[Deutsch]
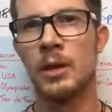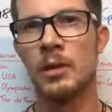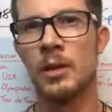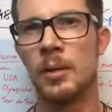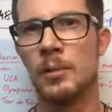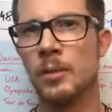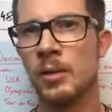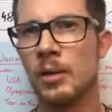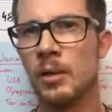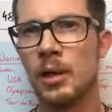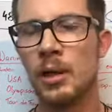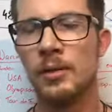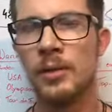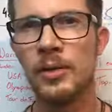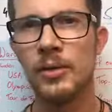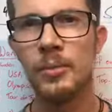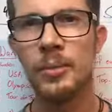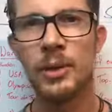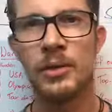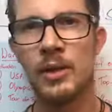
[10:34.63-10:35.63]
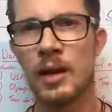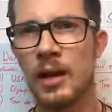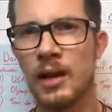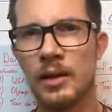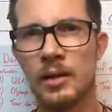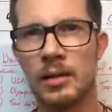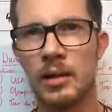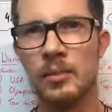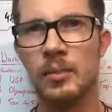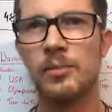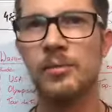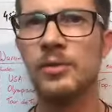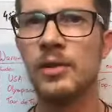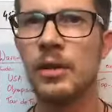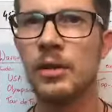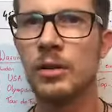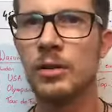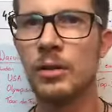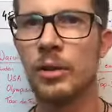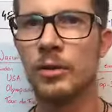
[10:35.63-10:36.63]
Die haben dann einen gewissen Betrag, ich glaube um
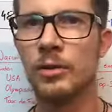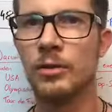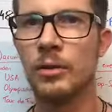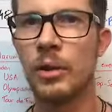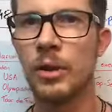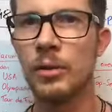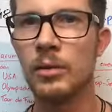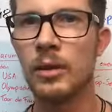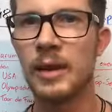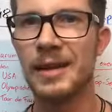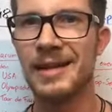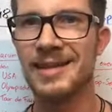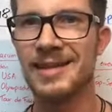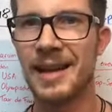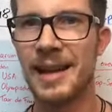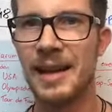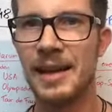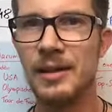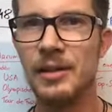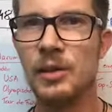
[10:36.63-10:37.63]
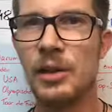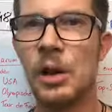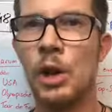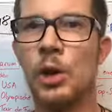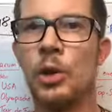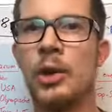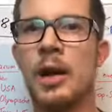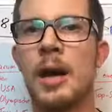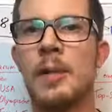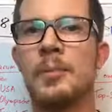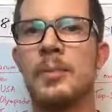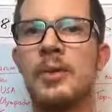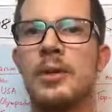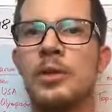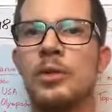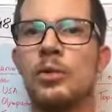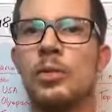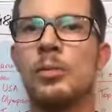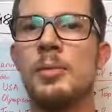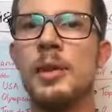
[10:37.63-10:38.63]
400.000 Euro, gezahlt und haben
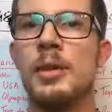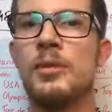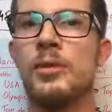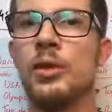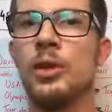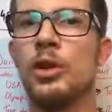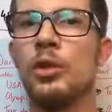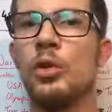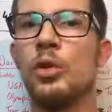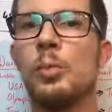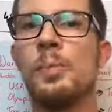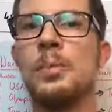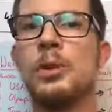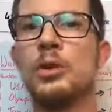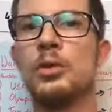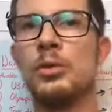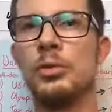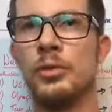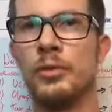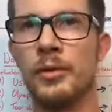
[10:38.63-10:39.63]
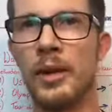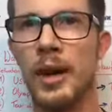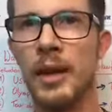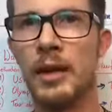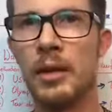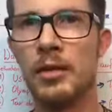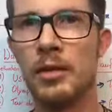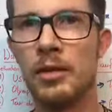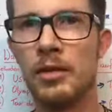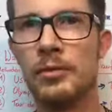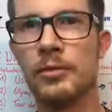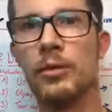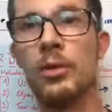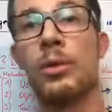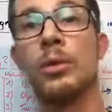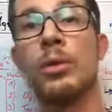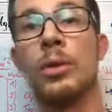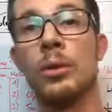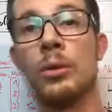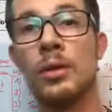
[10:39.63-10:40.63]
sich somit von der Dopingschuld freigekauft
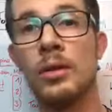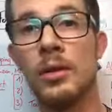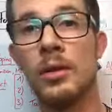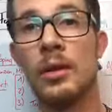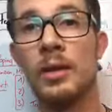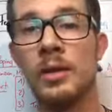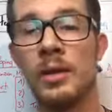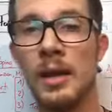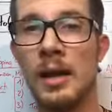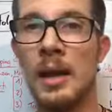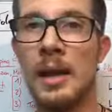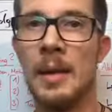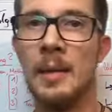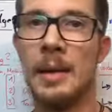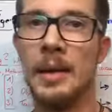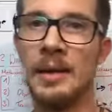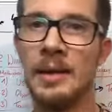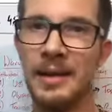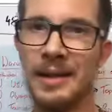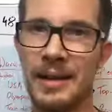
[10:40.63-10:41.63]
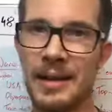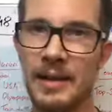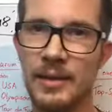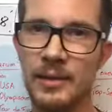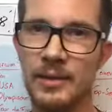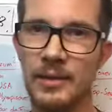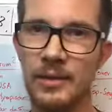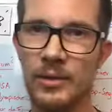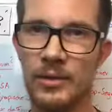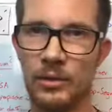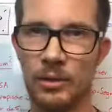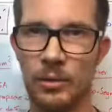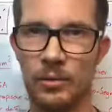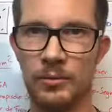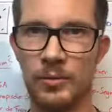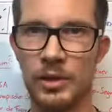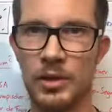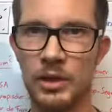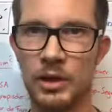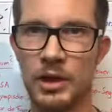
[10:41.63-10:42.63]
und konnten dann in der nächsten
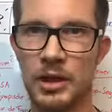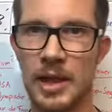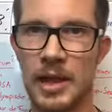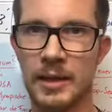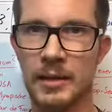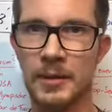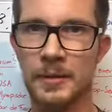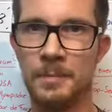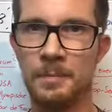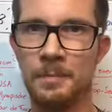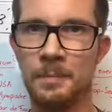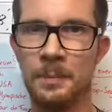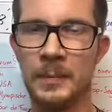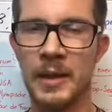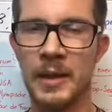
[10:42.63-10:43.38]
Saison wieder starten.